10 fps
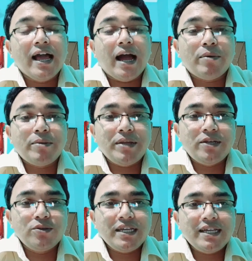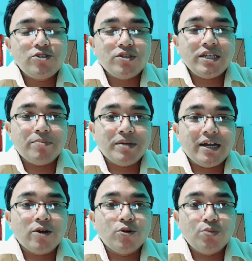আমার ভিডিও থেকে যদি আপনারা
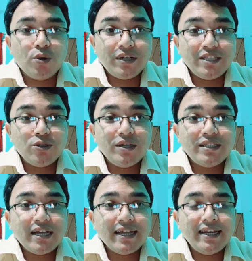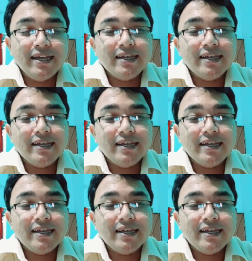উপকৃত হয়ে থাকেন